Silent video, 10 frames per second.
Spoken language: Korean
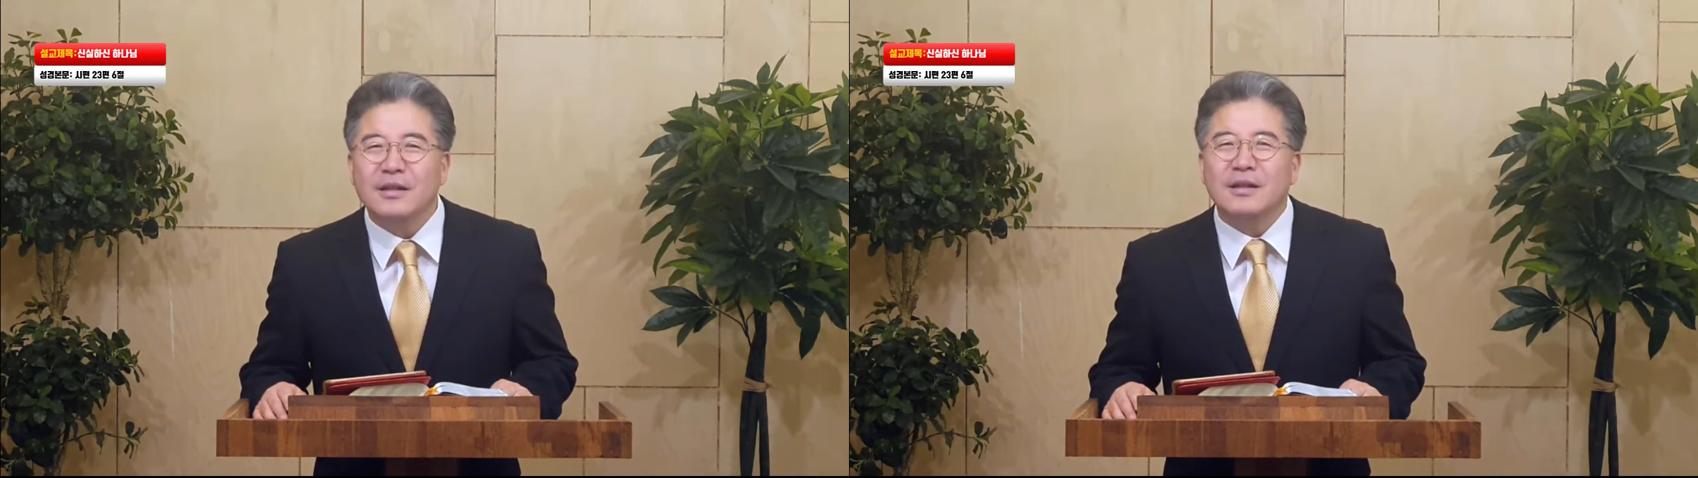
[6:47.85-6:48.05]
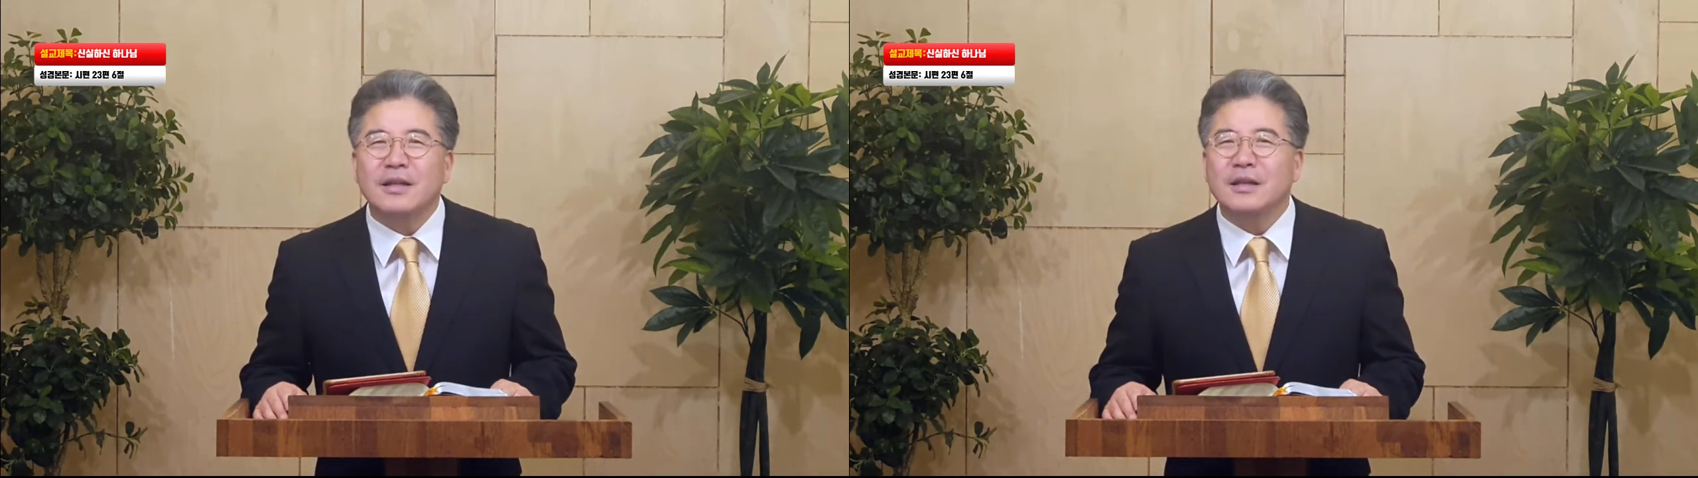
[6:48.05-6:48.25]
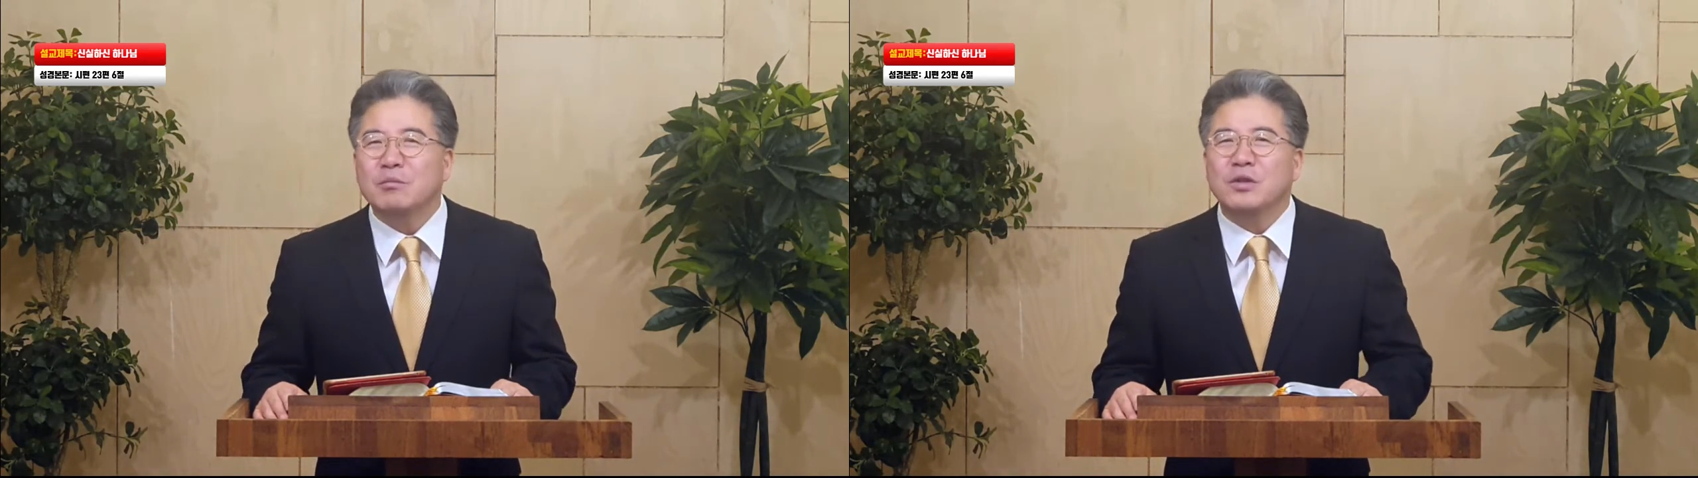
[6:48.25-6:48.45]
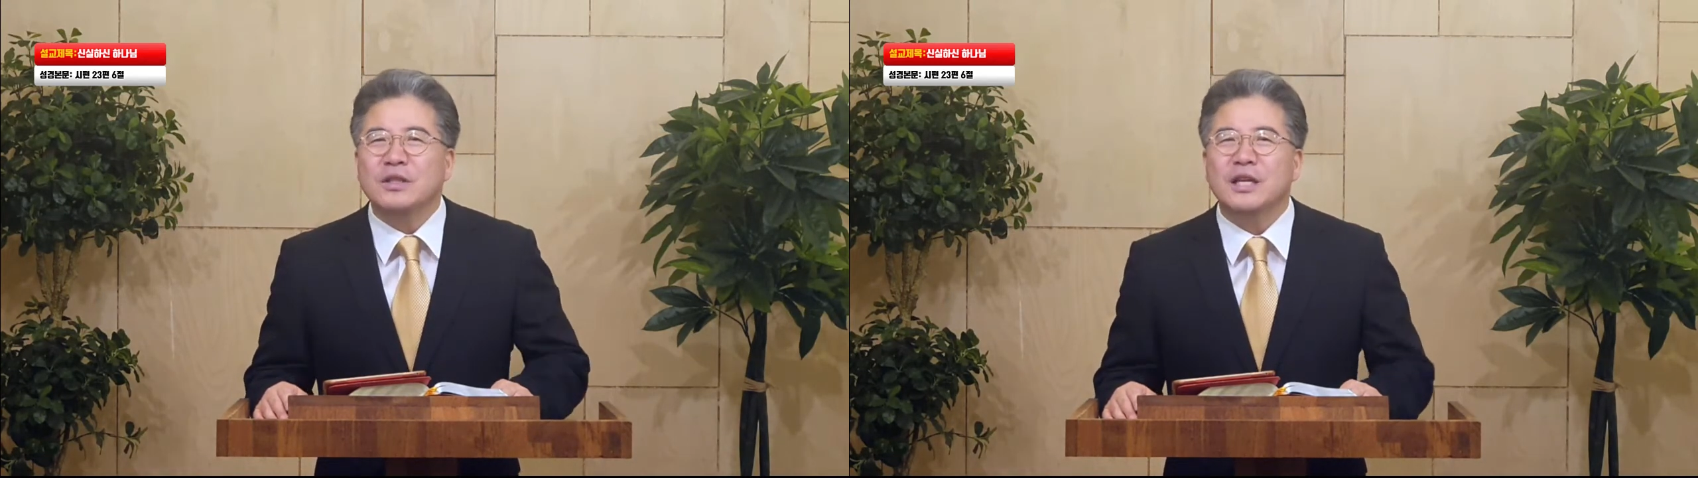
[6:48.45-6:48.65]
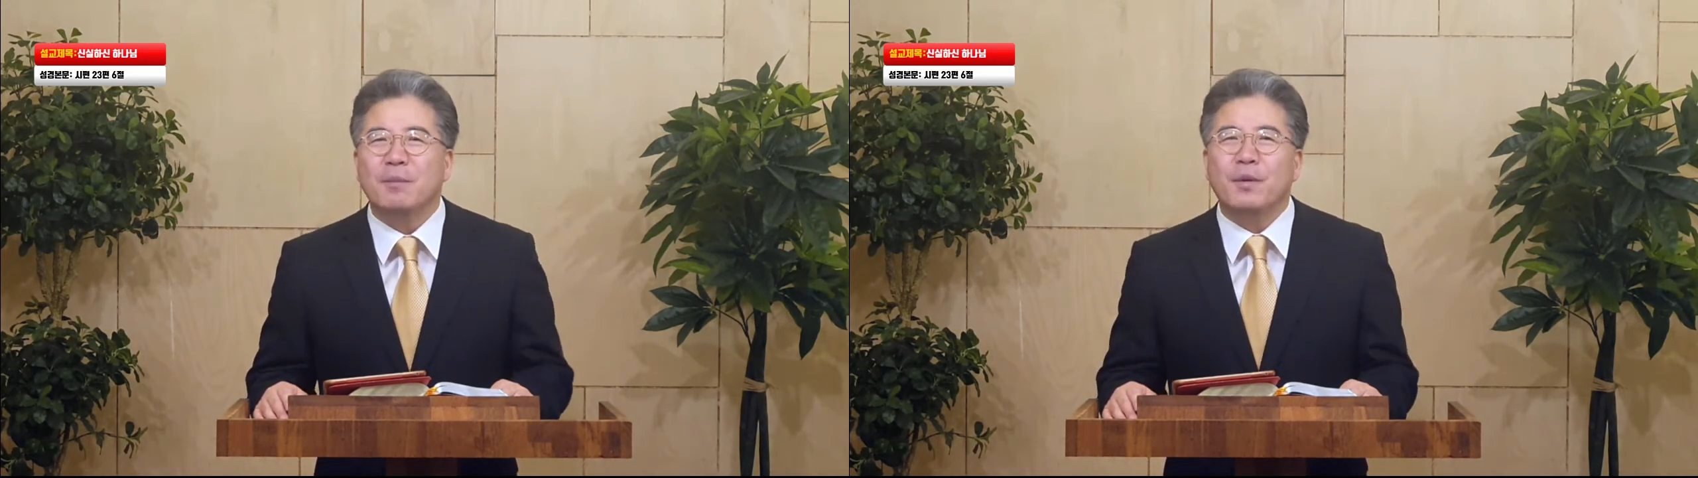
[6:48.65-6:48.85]
큰
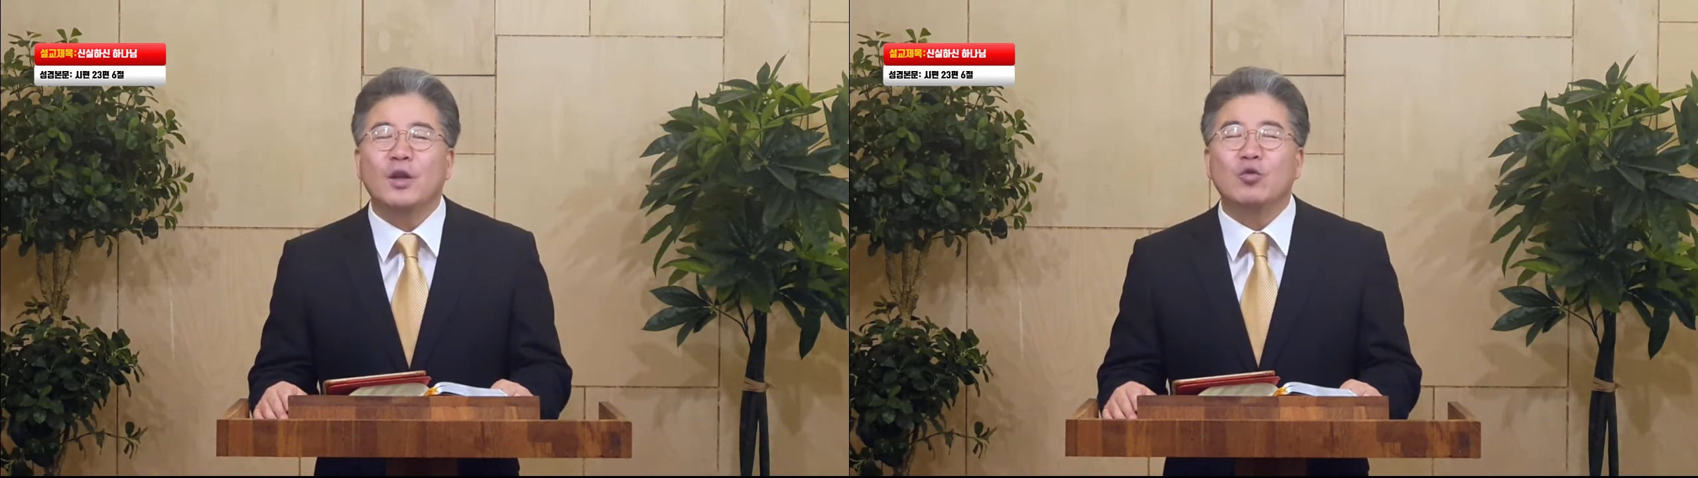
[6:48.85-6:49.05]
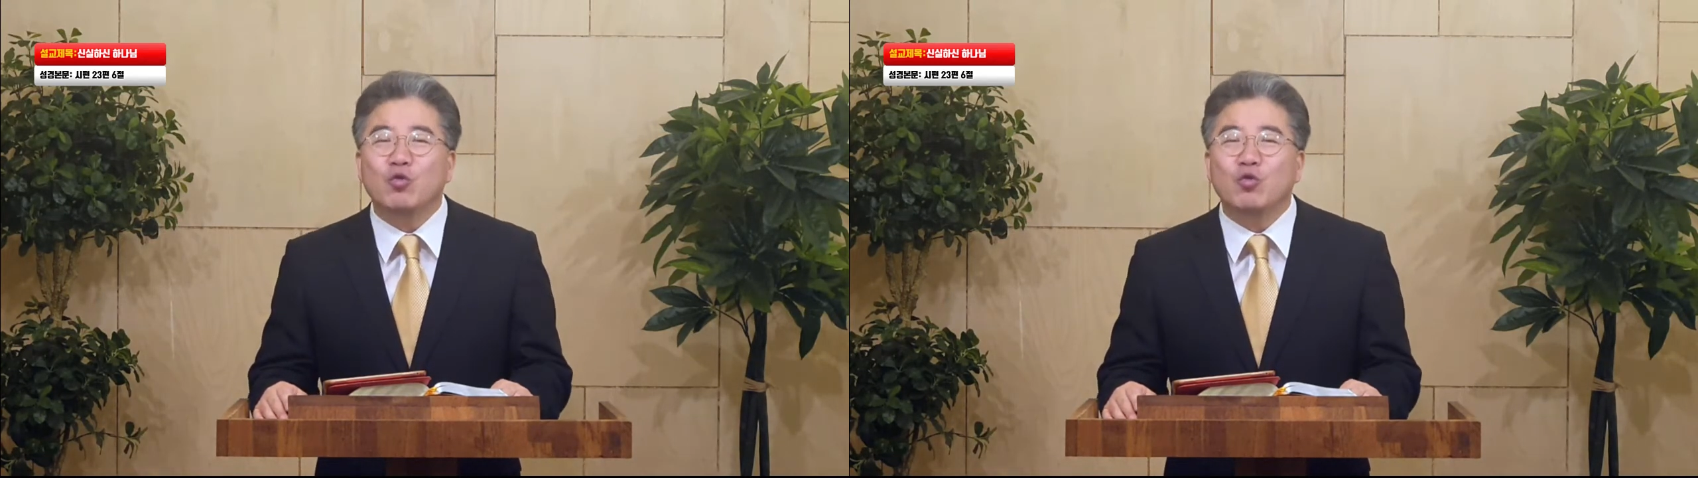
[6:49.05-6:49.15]
문제 앞에